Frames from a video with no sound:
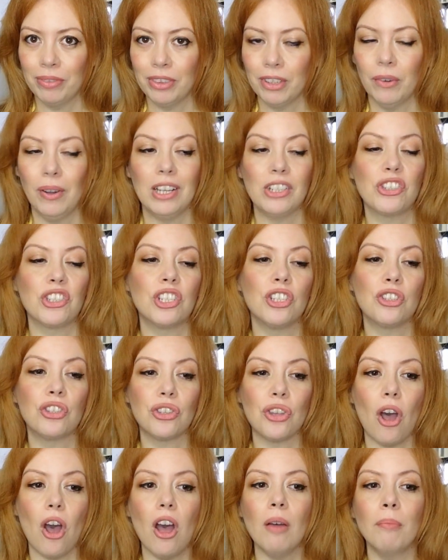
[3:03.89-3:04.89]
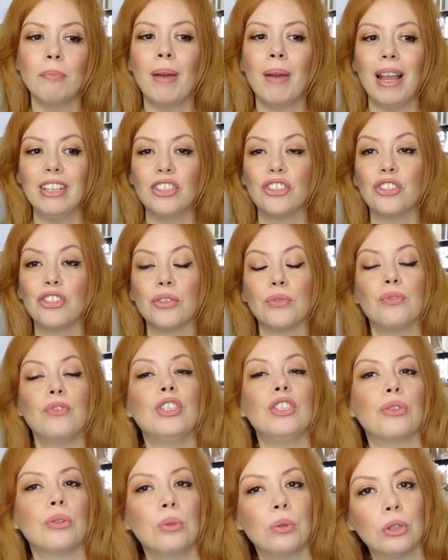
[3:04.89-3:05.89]
Eu acho que só mais
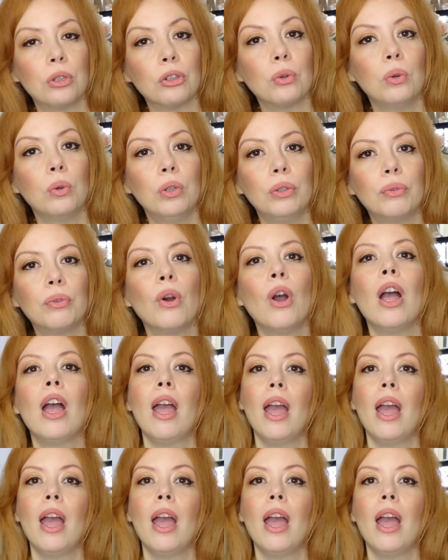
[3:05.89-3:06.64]
difícil do que o ruivo